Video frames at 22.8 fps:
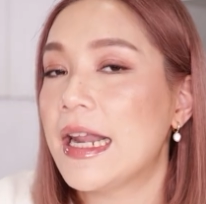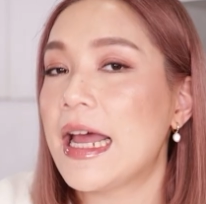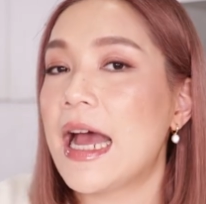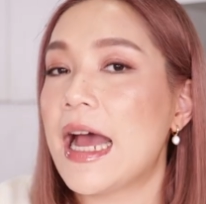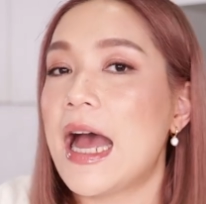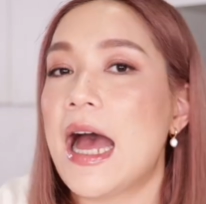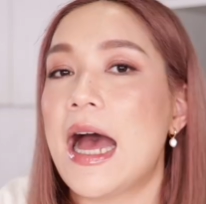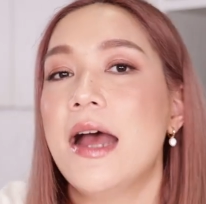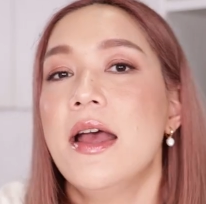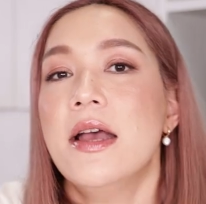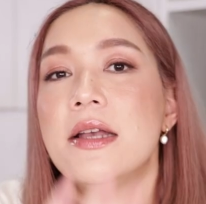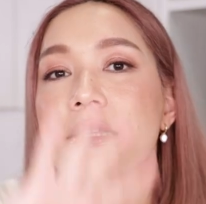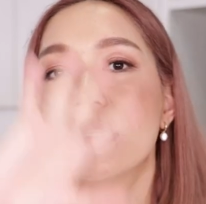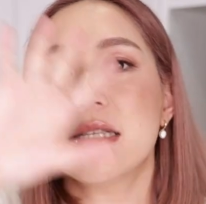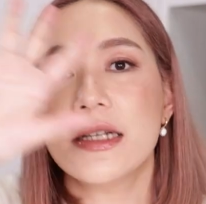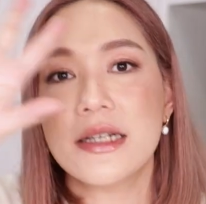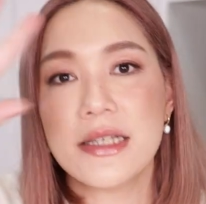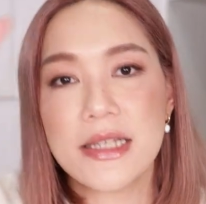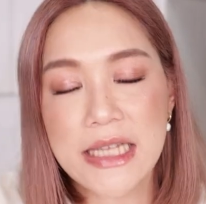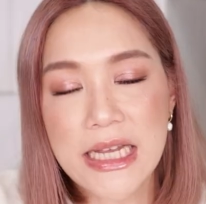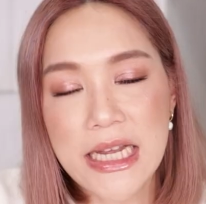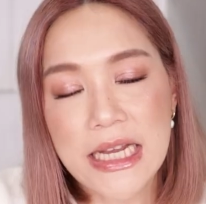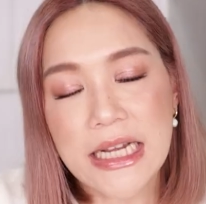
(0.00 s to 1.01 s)
นะคะซึ่
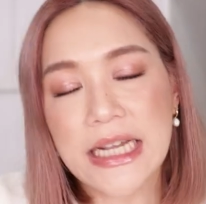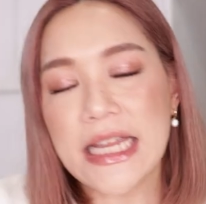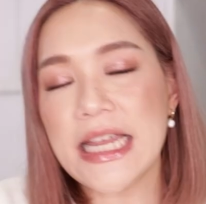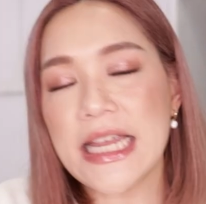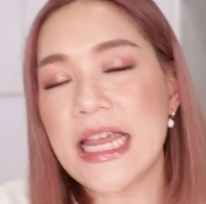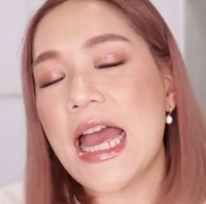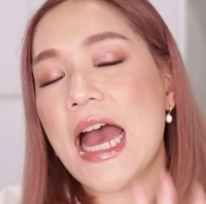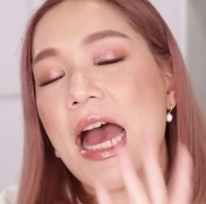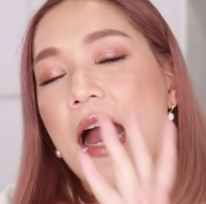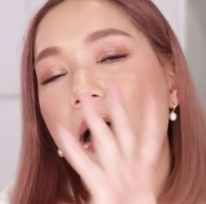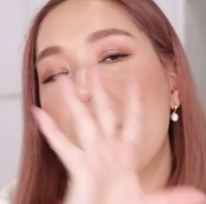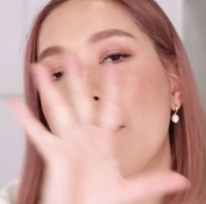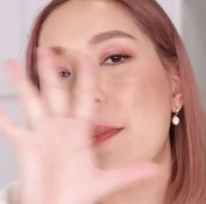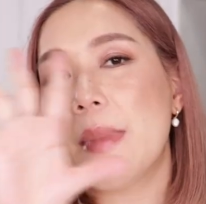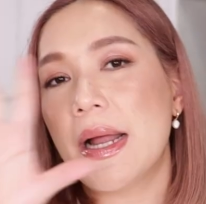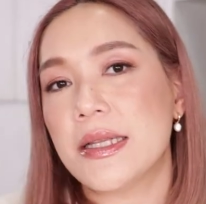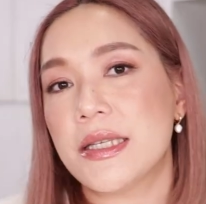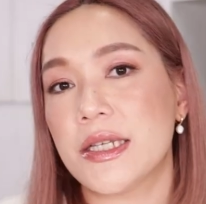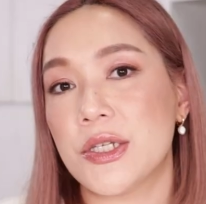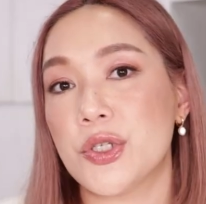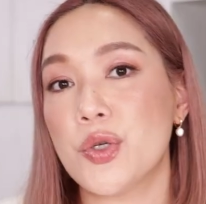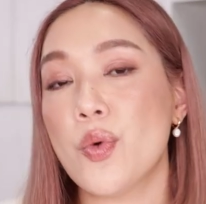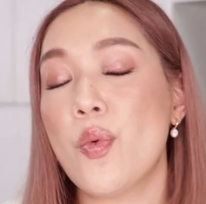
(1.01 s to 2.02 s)
งสิ่งนี้มั
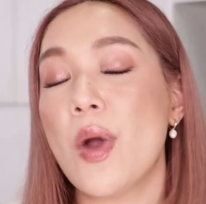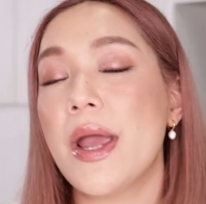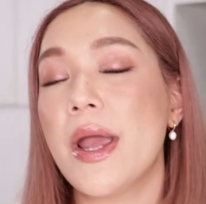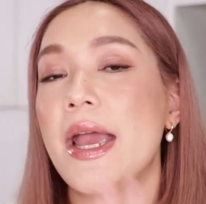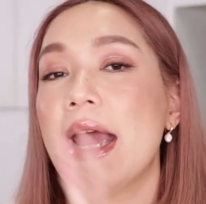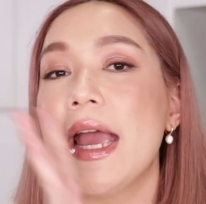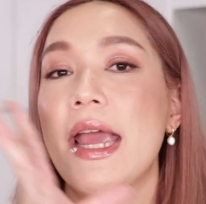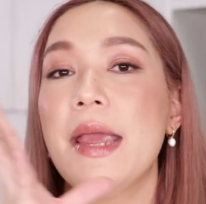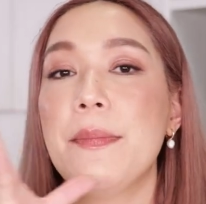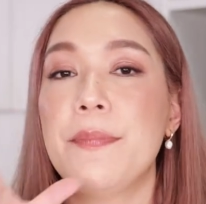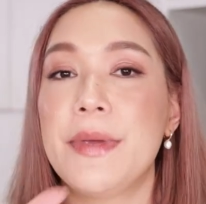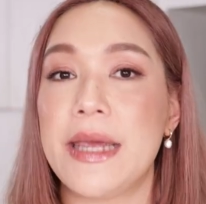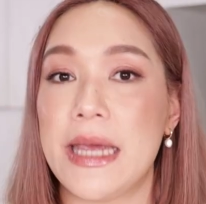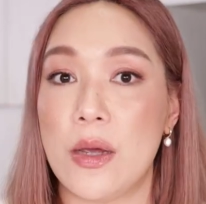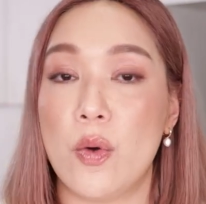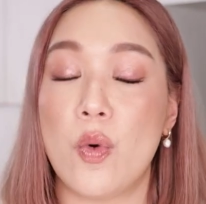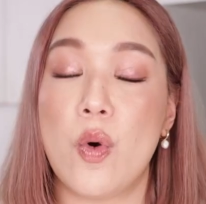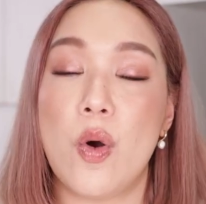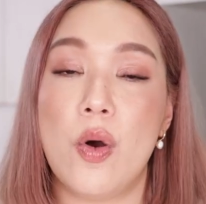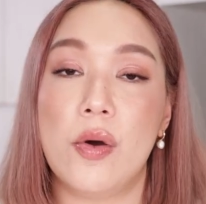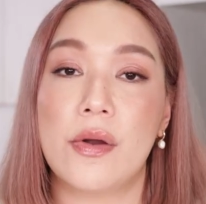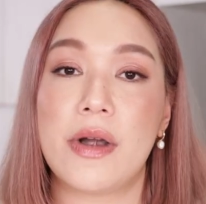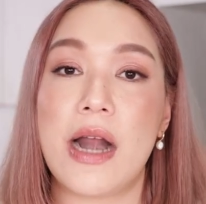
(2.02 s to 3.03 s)
นจะช่วยให้ผิว
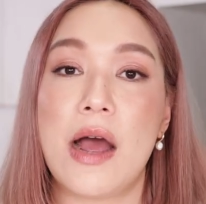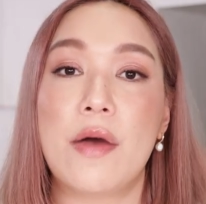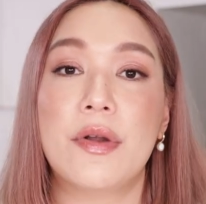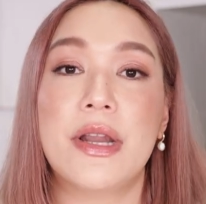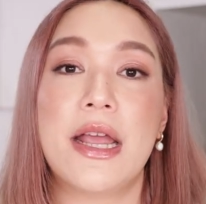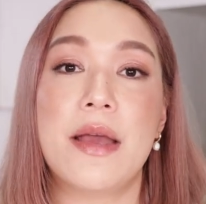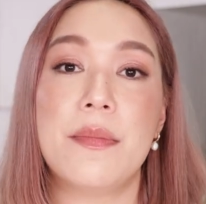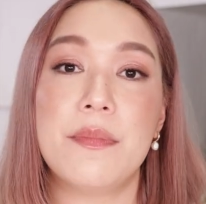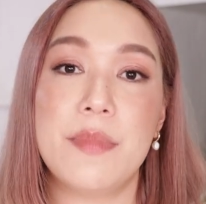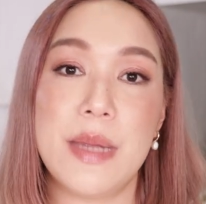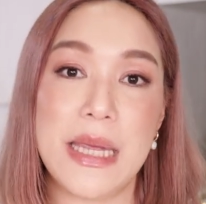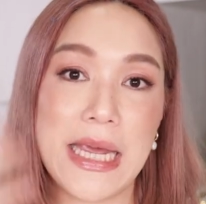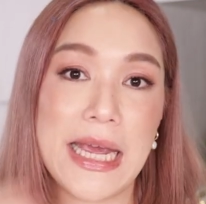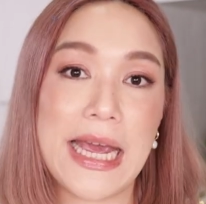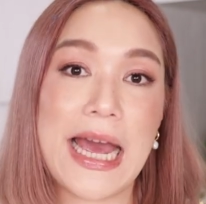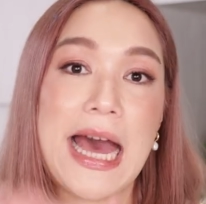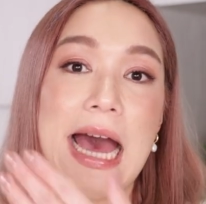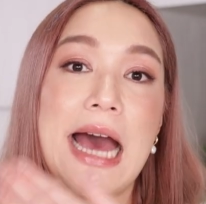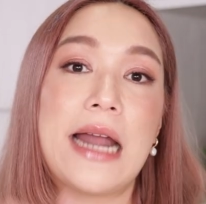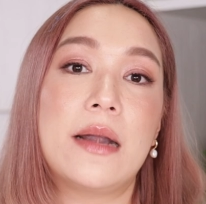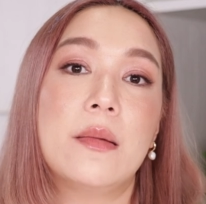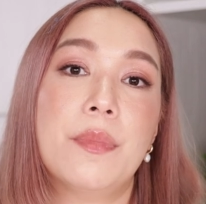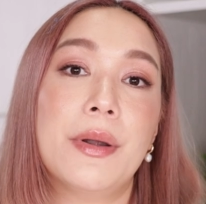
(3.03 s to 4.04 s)
ของเราเนี่ยมี
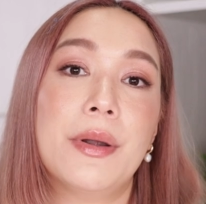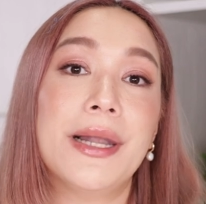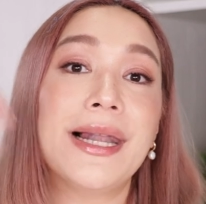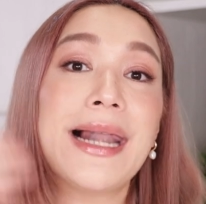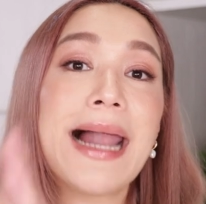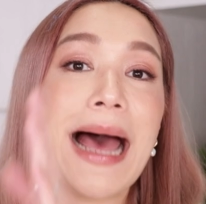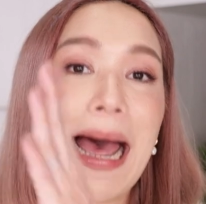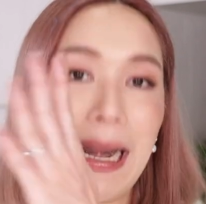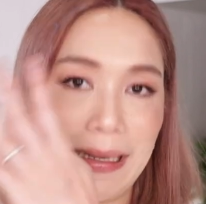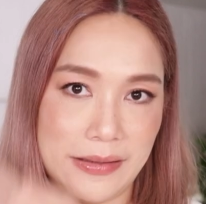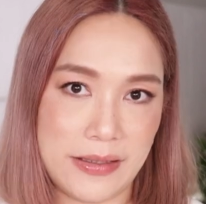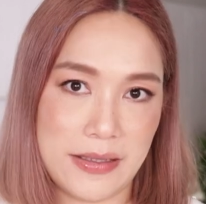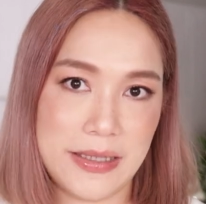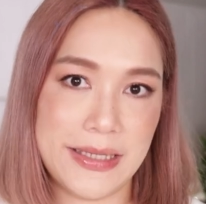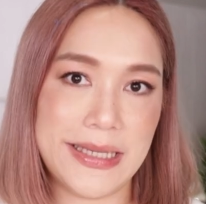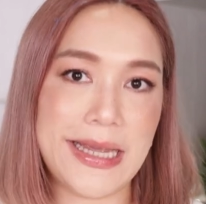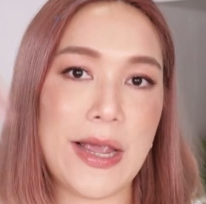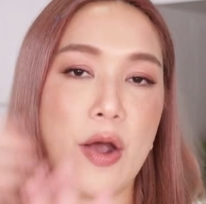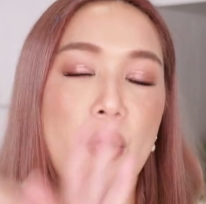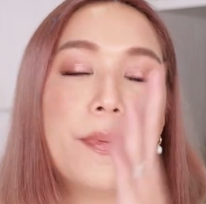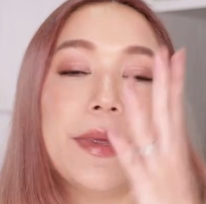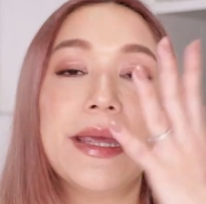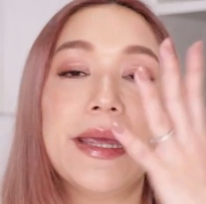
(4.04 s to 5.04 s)
การผลักเซ
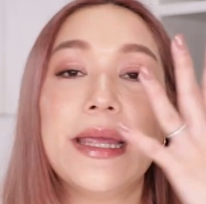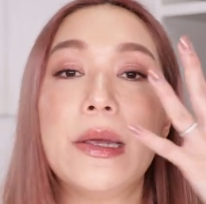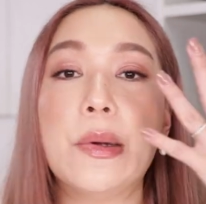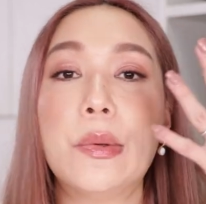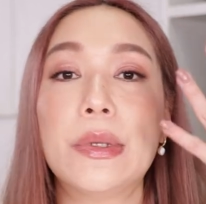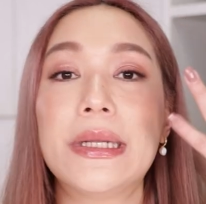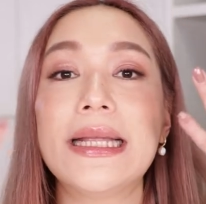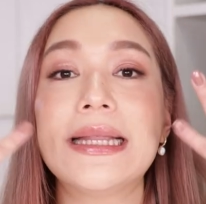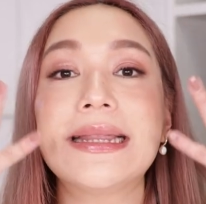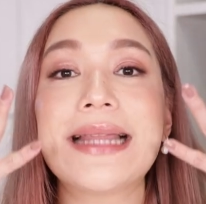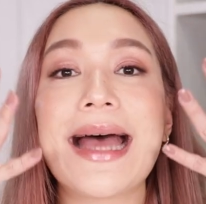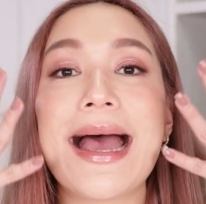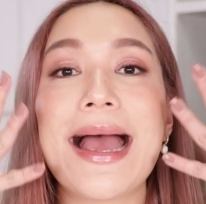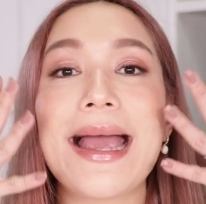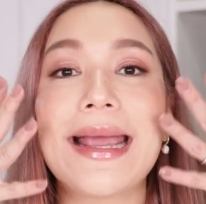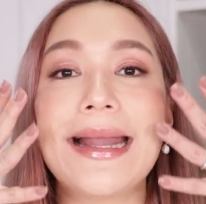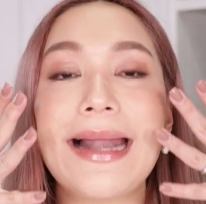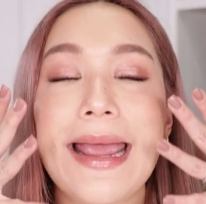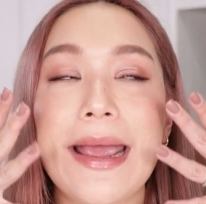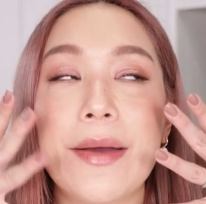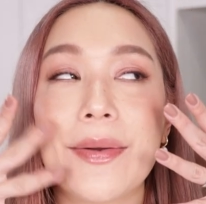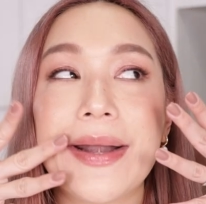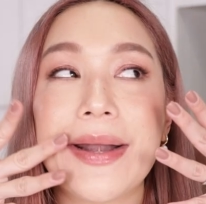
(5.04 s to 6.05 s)
ลล์ผิวที่ตาย
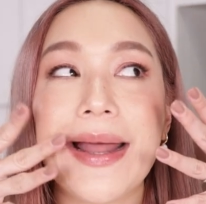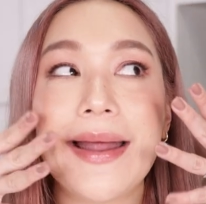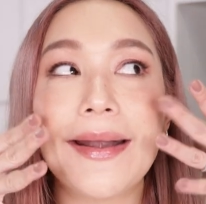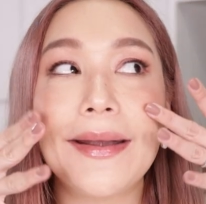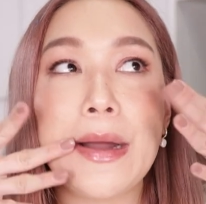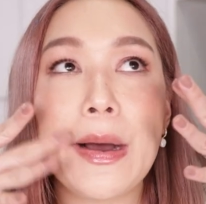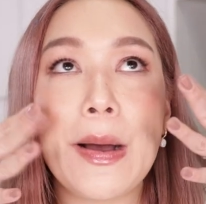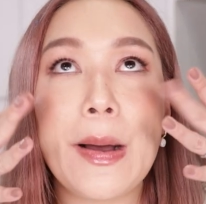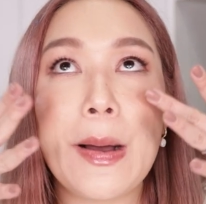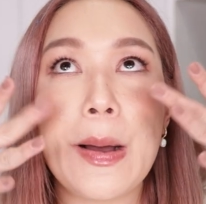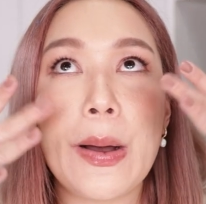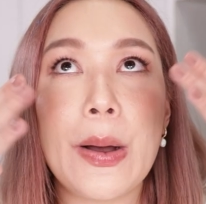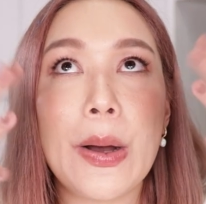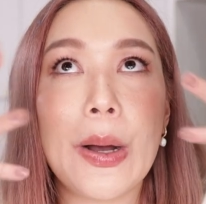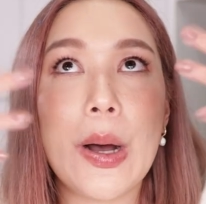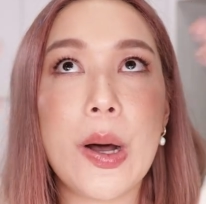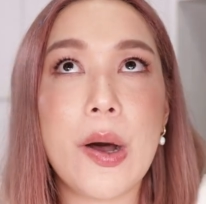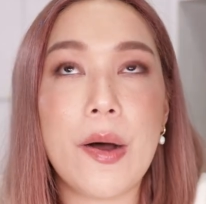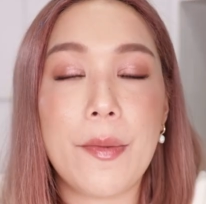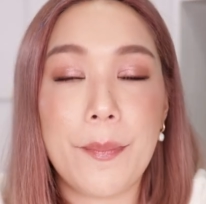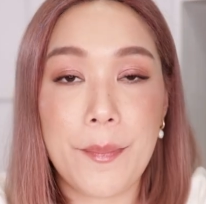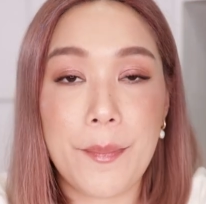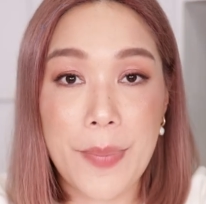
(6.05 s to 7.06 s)
แล้วด้านนอก
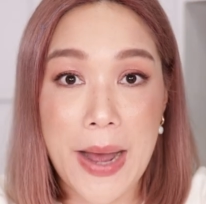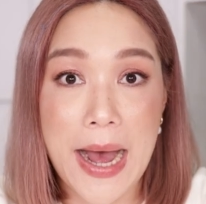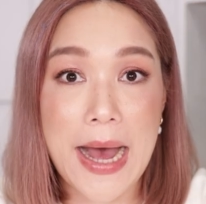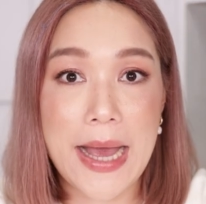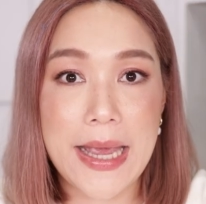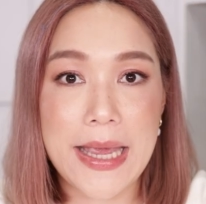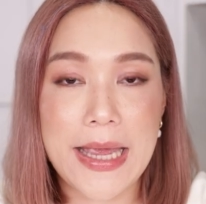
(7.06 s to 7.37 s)
ออกไป